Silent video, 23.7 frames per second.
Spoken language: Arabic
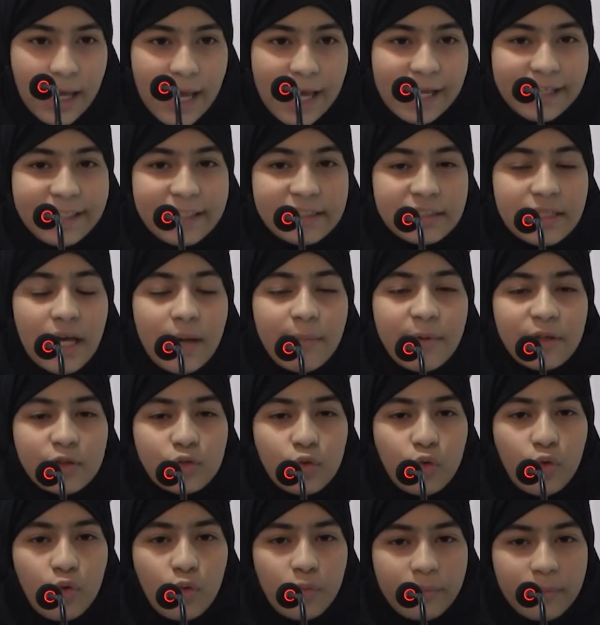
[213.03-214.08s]

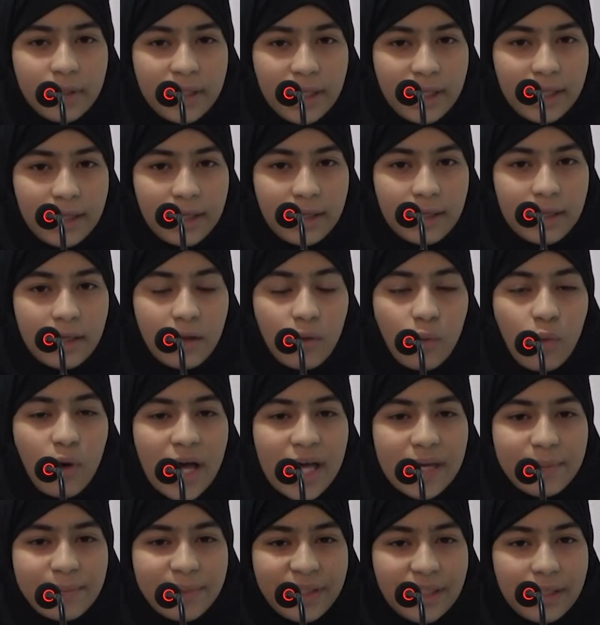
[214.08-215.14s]
الكتابة أمي
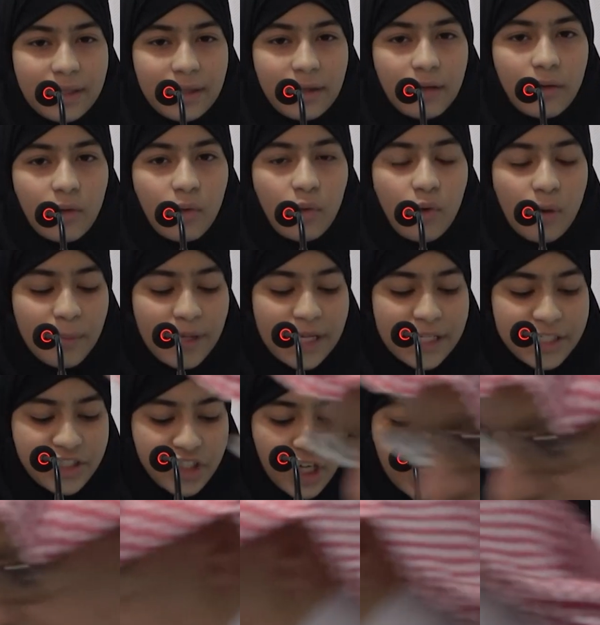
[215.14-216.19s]
وأبي
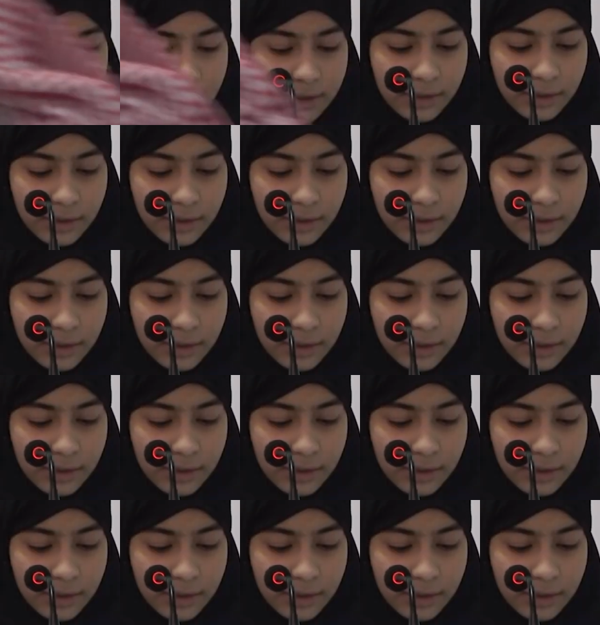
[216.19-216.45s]
وملجئي